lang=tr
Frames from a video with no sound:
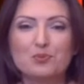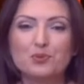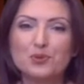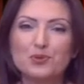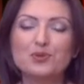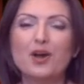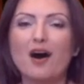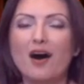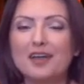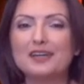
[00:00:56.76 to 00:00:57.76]
Bugün
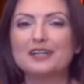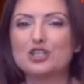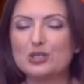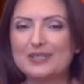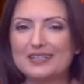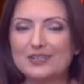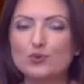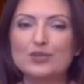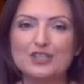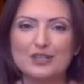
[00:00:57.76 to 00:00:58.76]
ay açıları
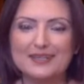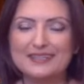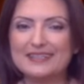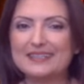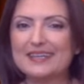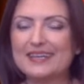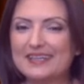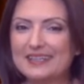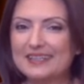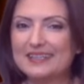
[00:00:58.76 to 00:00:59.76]
gün içerisinde
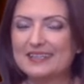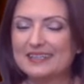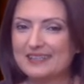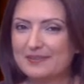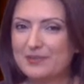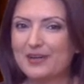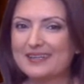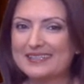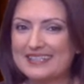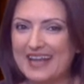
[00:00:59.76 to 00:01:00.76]
e,
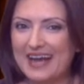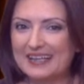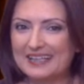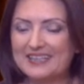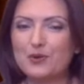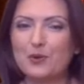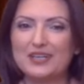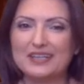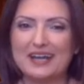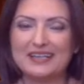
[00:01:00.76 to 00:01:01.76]
biraz gergin. O
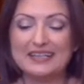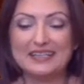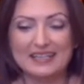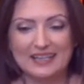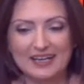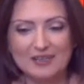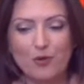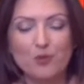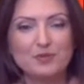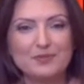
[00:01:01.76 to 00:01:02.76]
nedenle dikkatli
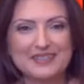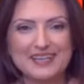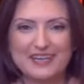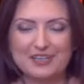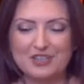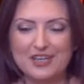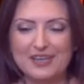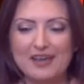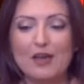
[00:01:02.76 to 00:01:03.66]
olmamız gerekecek.